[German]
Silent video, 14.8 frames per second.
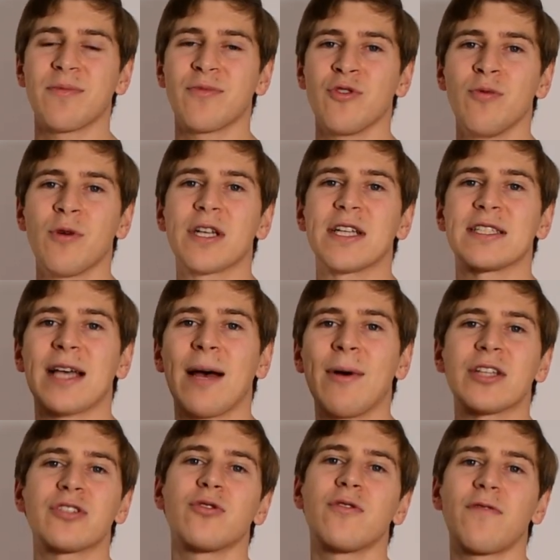über das
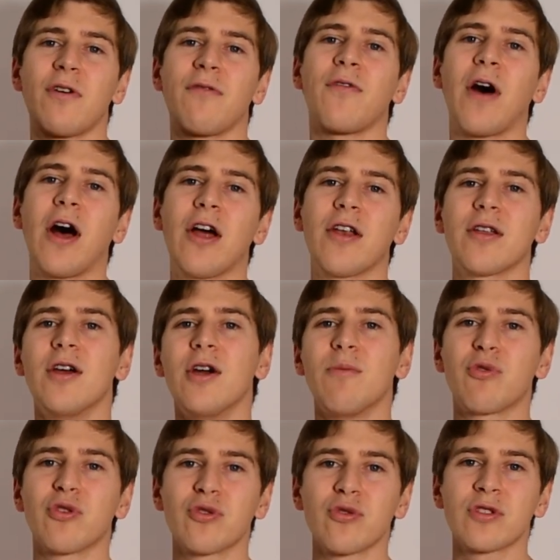Amazon-Verfahren
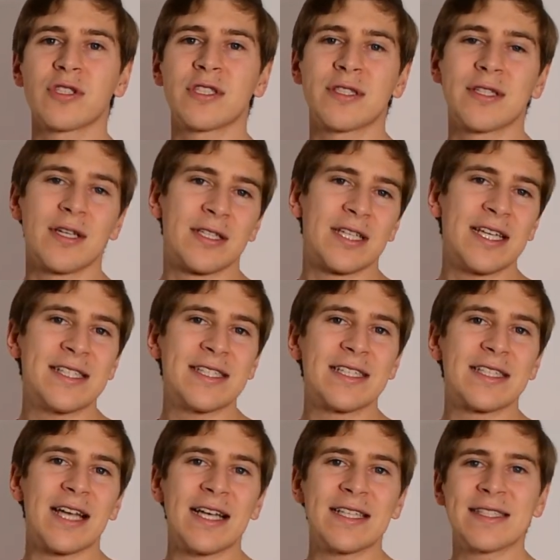Produkt
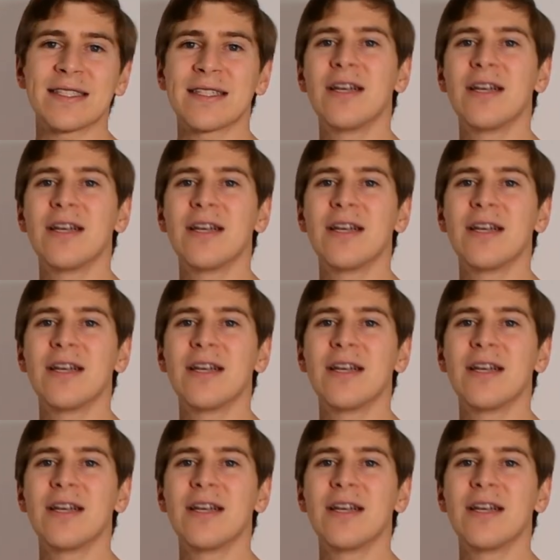getestet hast,